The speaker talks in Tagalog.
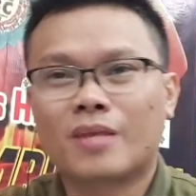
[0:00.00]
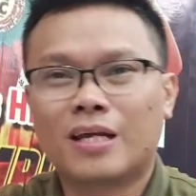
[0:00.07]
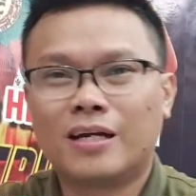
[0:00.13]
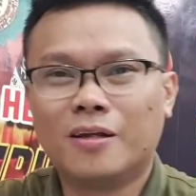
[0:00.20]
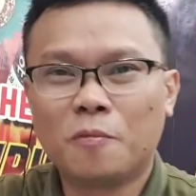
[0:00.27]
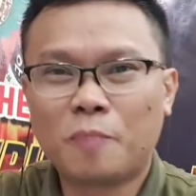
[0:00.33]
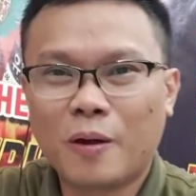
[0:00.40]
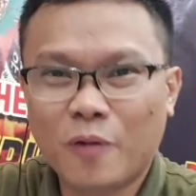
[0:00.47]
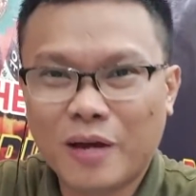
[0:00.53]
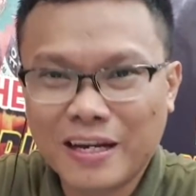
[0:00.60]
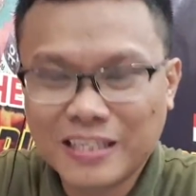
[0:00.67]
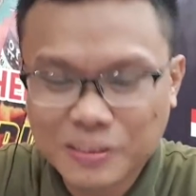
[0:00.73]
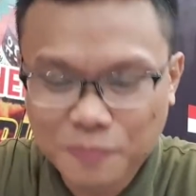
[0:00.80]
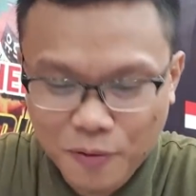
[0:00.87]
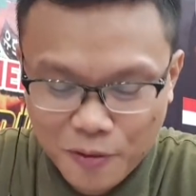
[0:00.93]
Hello,
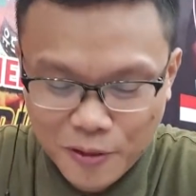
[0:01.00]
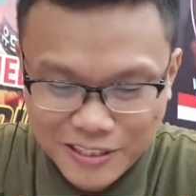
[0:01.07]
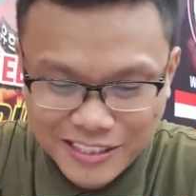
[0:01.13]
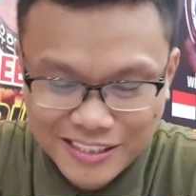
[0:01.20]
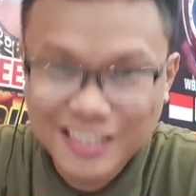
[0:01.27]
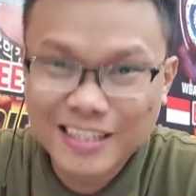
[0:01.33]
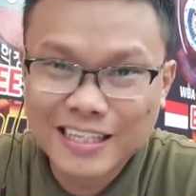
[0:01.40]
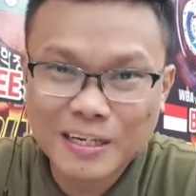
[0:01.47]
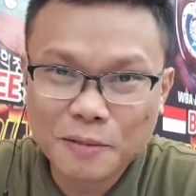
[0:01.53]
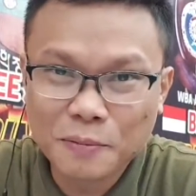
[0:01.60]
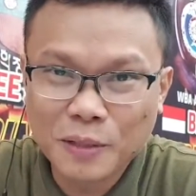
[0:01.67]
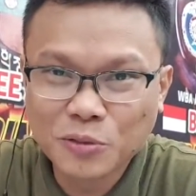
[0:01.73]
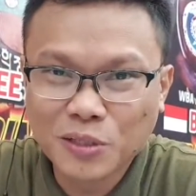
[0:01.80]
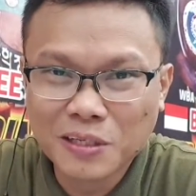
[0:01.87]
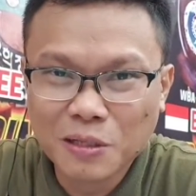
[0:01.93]
Powercast Sports.
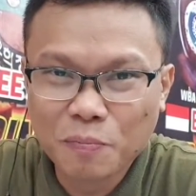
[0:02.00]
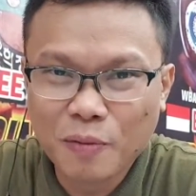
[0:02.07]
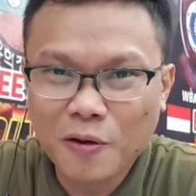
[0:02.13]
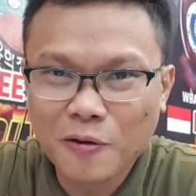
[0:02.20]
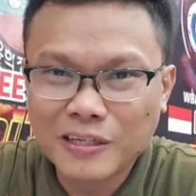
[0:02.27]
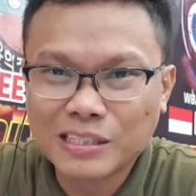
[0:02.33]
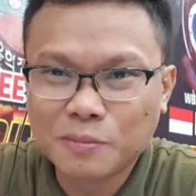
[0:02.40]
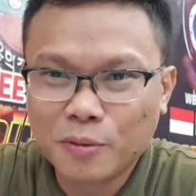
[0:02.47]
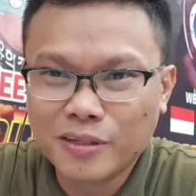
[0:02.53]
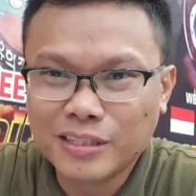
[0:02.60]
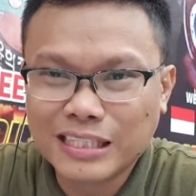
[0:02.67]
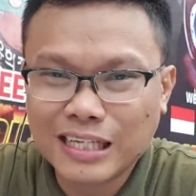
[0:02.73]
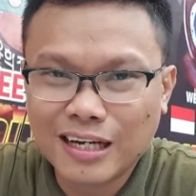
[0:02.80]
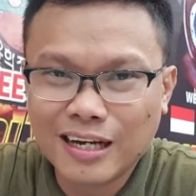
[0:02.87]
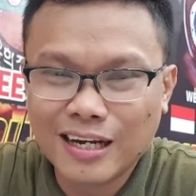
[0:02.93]
Welcome to Powercast Sports
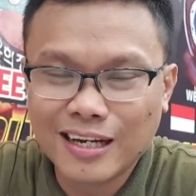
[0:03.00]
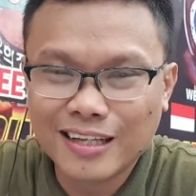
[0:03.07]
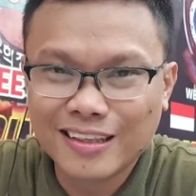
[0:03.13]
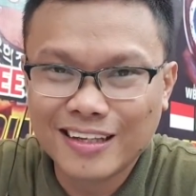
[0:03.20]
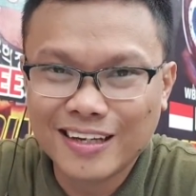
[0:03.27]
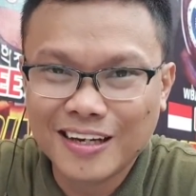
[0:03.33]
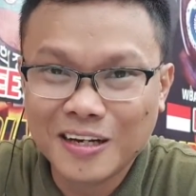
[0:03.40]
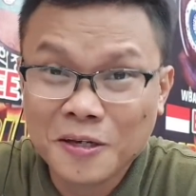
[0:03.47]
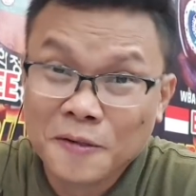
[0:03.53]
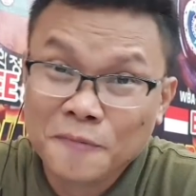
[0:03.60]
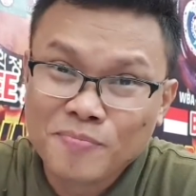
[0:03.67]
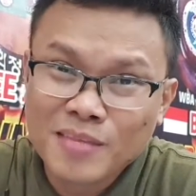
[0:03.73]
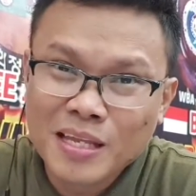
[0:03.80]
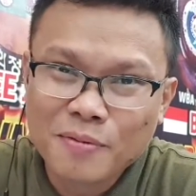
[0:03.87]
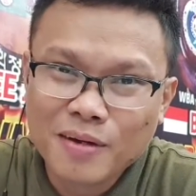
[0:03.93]
at uh,
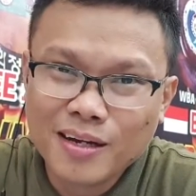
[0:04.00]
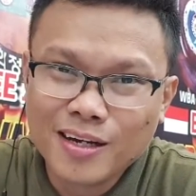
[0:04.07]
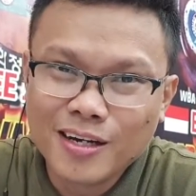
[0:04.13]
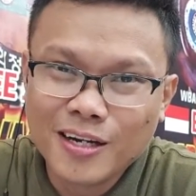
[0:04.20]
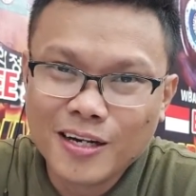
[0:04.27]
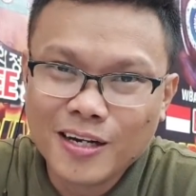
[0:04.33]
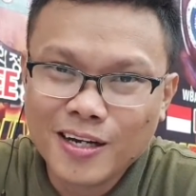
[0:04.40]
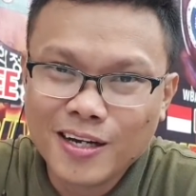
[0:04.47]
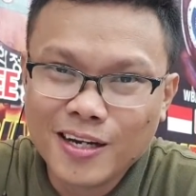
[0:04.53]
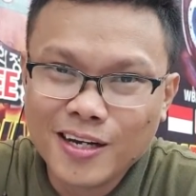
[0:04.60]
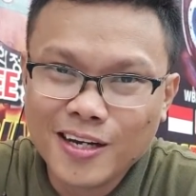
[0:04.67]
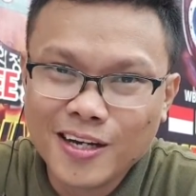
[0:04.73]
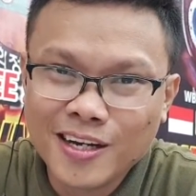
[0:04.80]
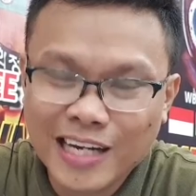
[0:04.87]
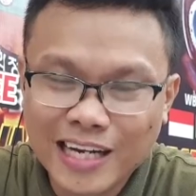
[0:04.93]

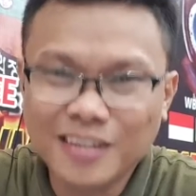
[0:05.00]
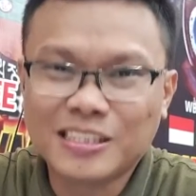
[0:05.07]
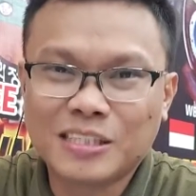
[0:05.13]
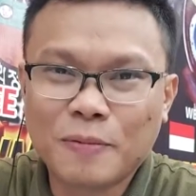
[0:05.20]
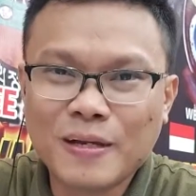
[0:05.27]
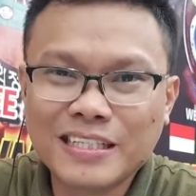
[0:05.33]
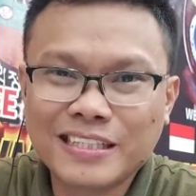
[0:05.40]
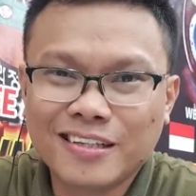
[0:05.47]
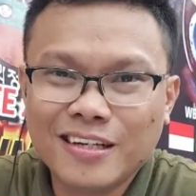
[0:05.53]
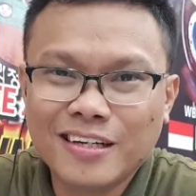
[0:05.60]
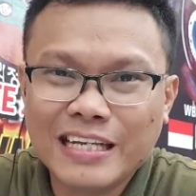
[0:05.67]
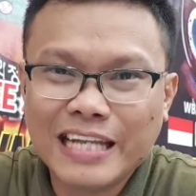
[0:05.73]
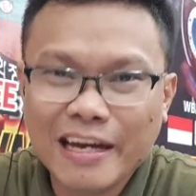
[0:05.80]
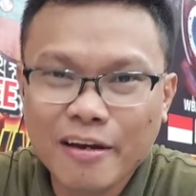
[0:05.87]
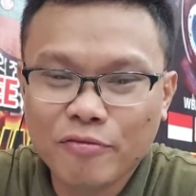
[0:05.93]
uh, ha, special
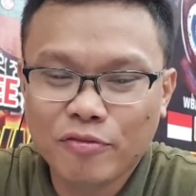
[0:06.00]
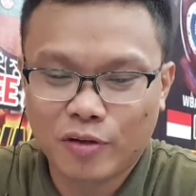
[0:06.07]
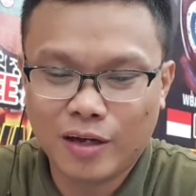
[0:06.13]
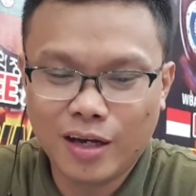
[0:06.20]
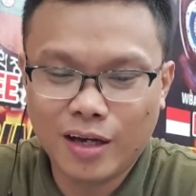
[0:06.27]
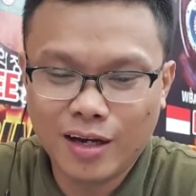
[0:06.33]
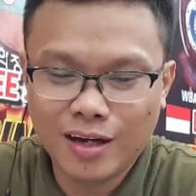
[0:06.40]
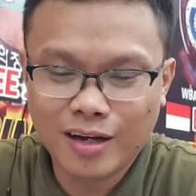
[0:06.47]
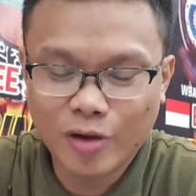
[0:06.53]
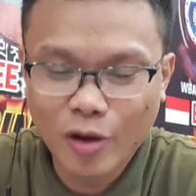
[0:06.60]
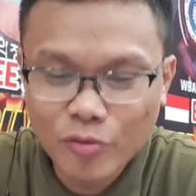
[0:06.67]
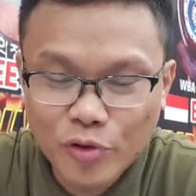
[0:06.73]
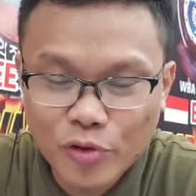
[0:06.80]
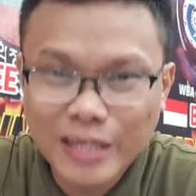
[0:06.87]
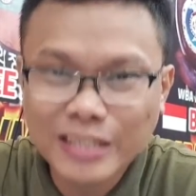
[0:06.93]
live uh,
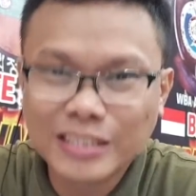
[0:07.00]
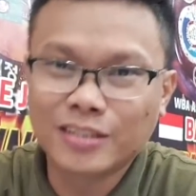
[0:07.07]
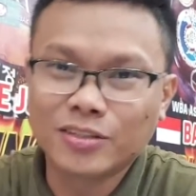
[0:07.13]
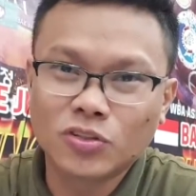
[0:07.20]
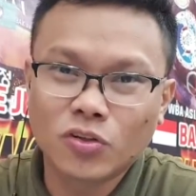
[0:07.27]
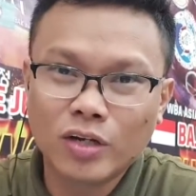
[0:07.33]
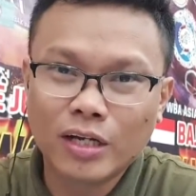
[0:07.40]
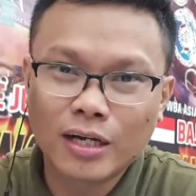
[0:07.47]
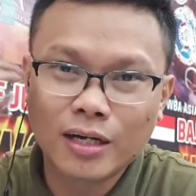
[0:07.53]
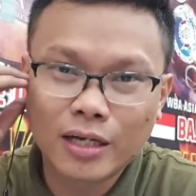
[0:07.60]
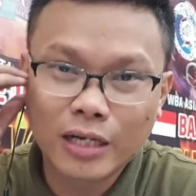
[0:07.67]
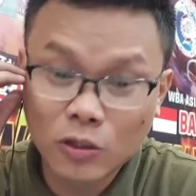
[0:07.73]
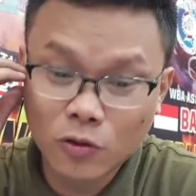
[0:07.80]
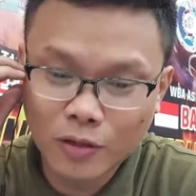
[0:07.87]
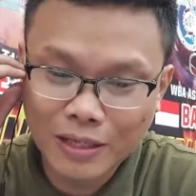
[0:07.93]
coverage. Gusto ko lang
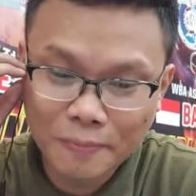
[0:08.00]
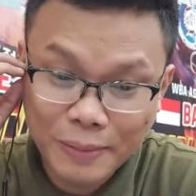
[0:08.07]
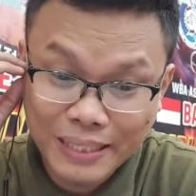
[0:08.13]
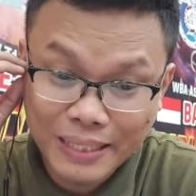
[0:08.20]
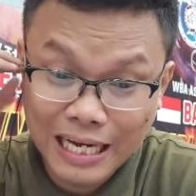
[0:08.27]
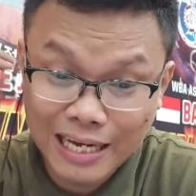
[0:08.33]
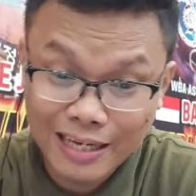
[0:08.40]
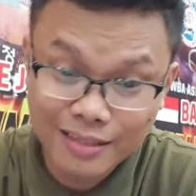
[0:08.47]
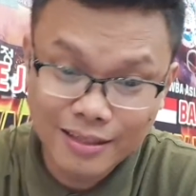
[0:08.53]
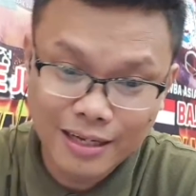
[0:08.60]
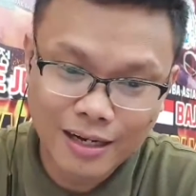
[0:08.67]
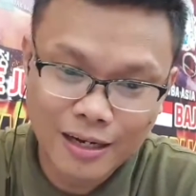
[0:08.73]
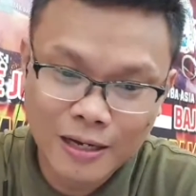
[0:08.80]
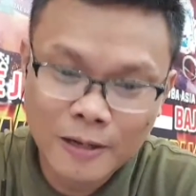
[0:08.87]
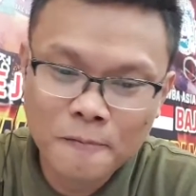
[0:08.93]
kayong imbitahan na uh,